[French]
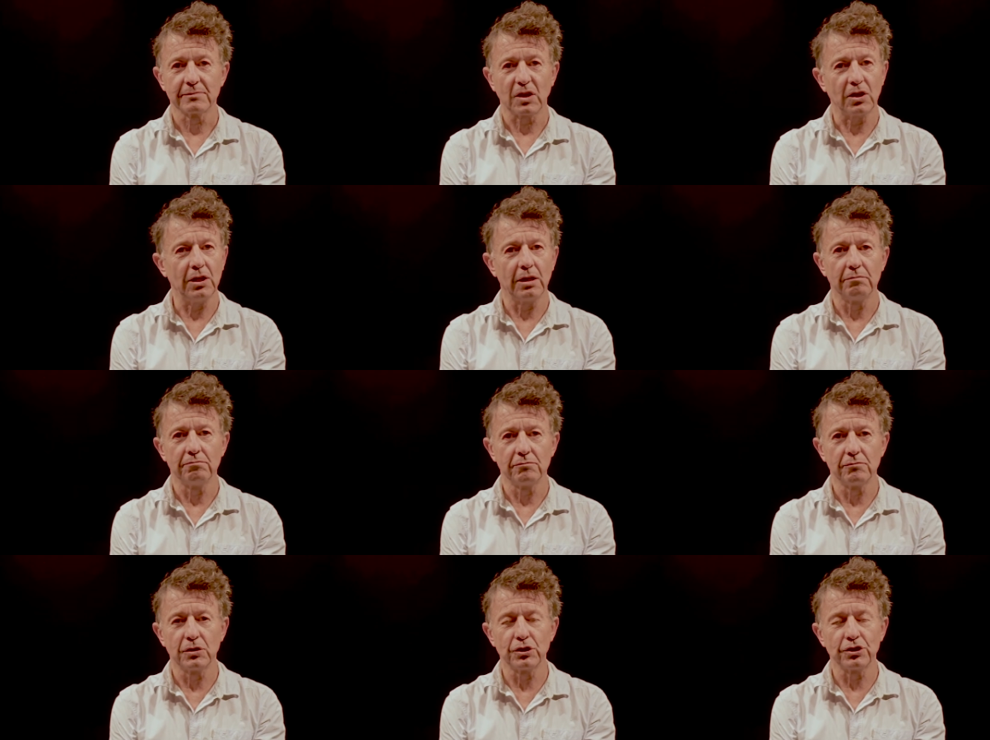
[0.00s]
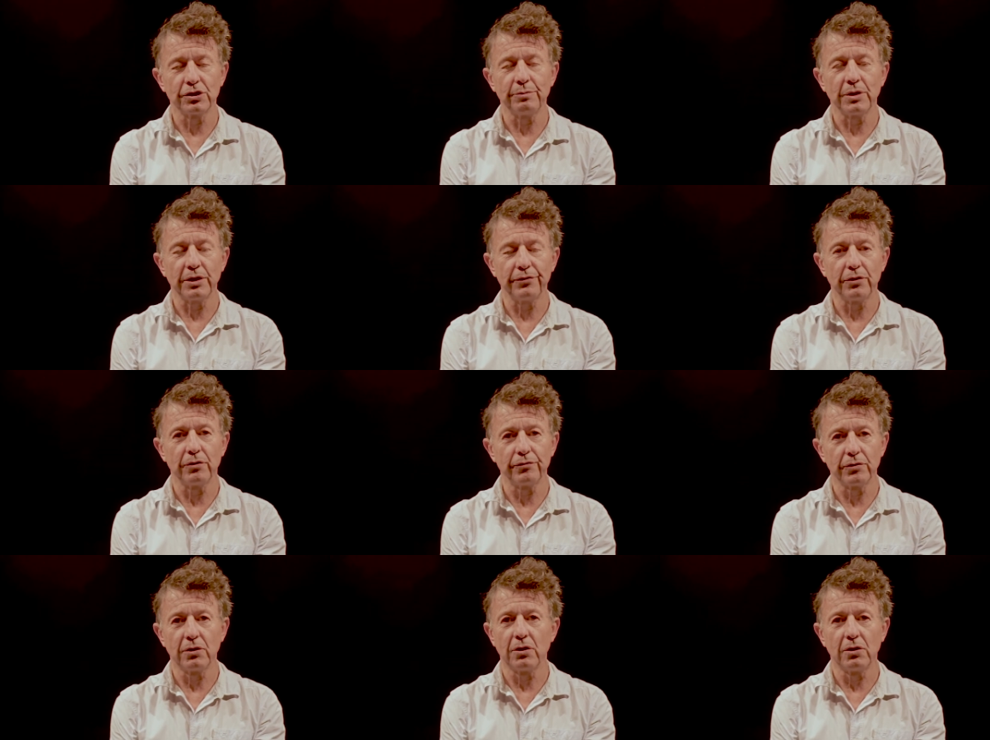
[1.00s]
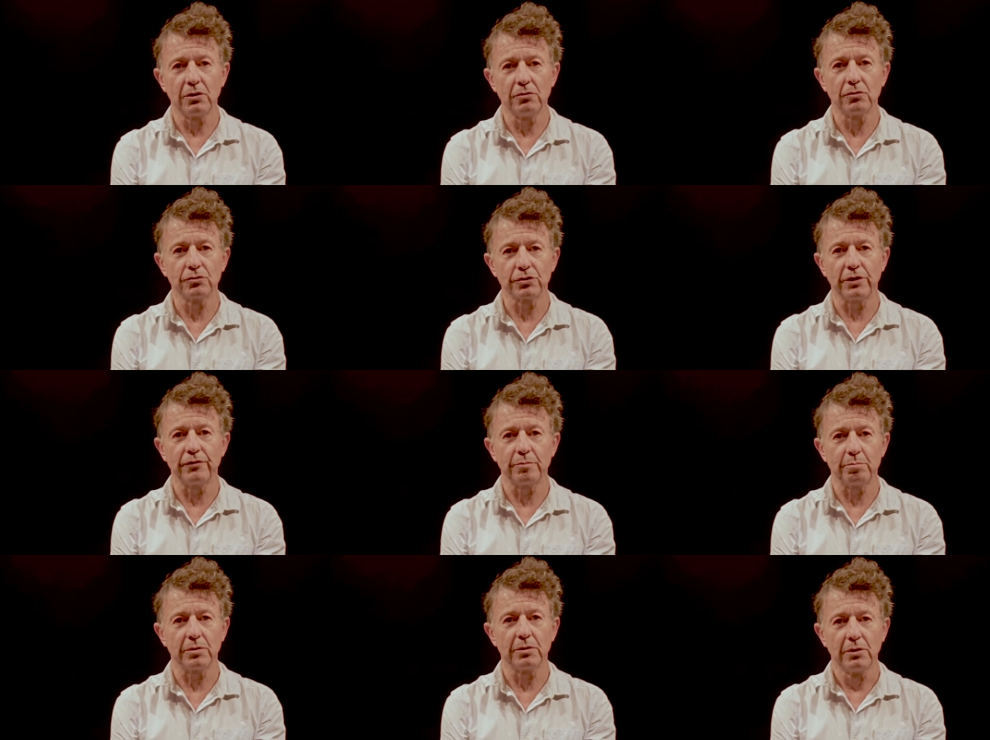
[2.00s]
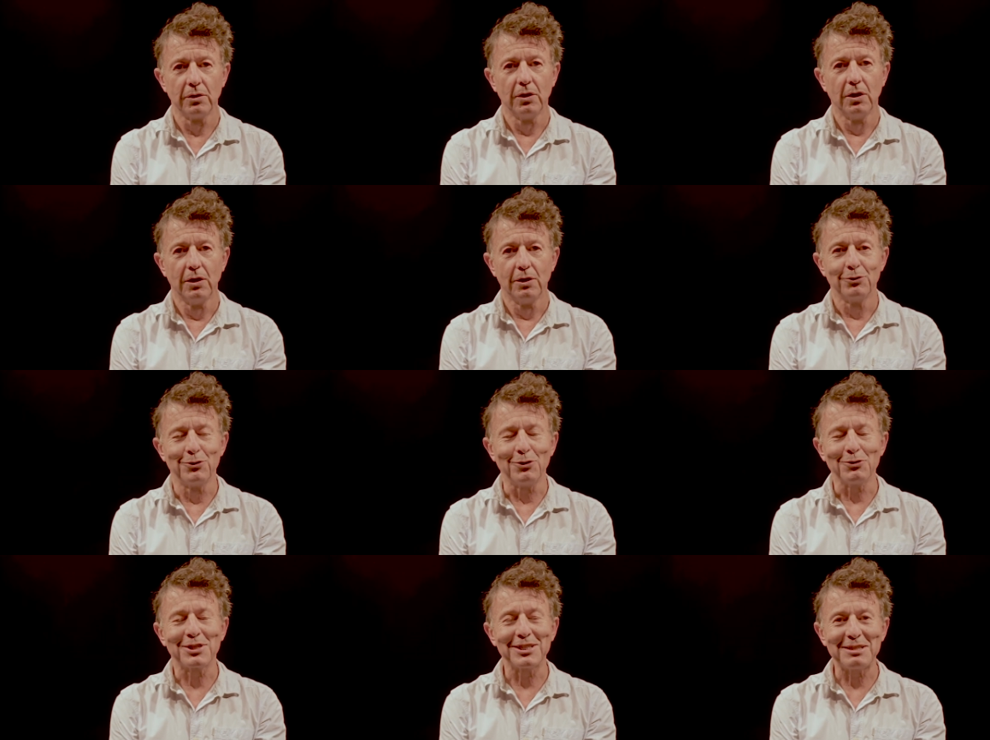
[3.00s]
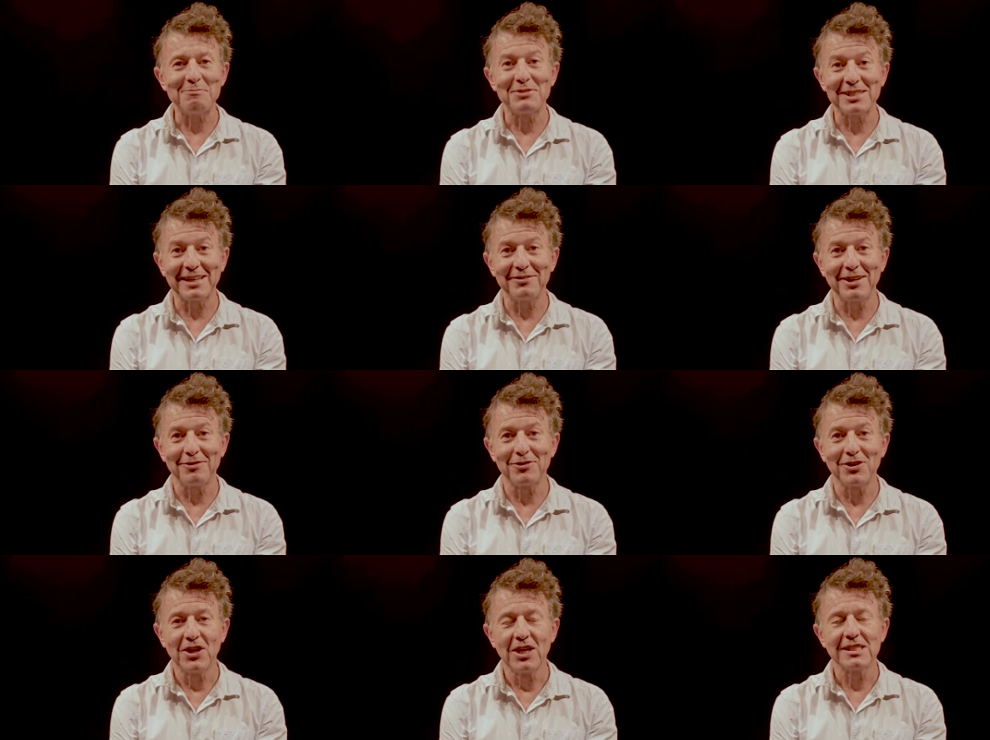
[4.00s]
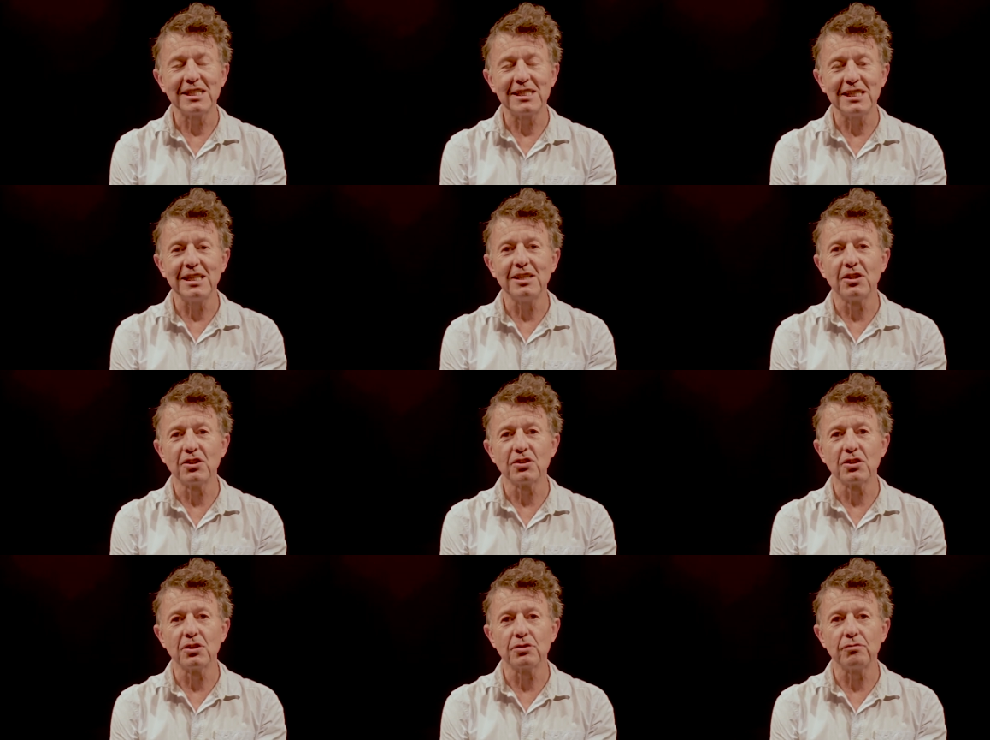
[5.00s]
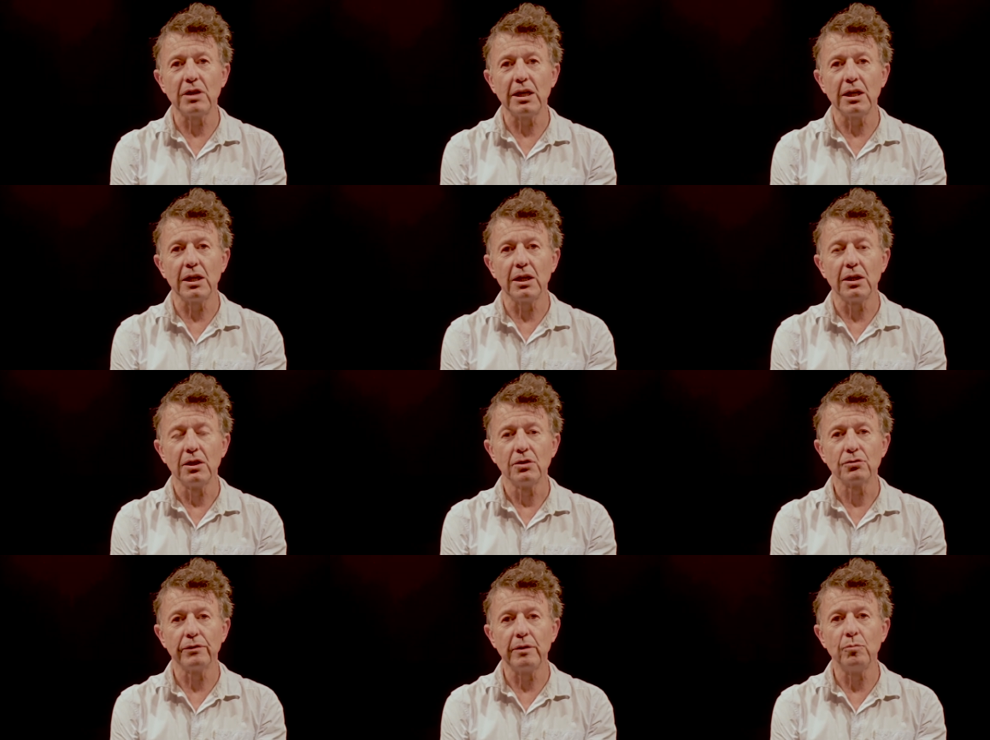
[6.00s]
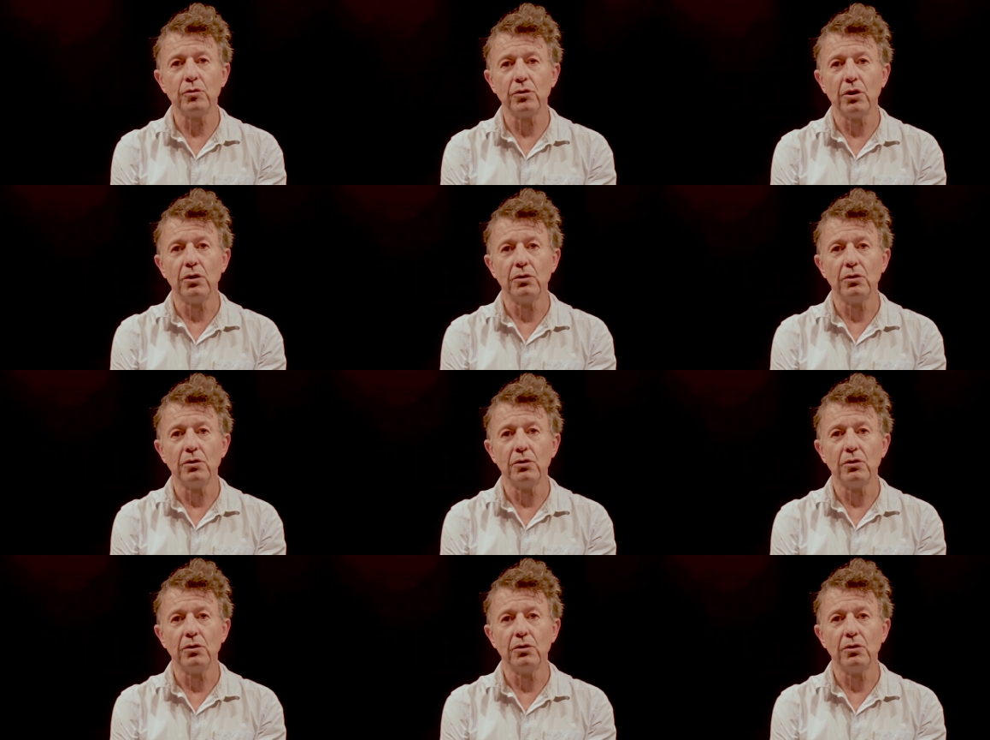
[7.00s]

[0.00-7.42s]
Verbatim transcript: Rien. Moi, j'ai jamais rêvé enfant. Hein. Non, je rêve pas. Non, qu'est-ce qui me faisait rêver enfant Si, si, euh, je, voulais sauver le monde.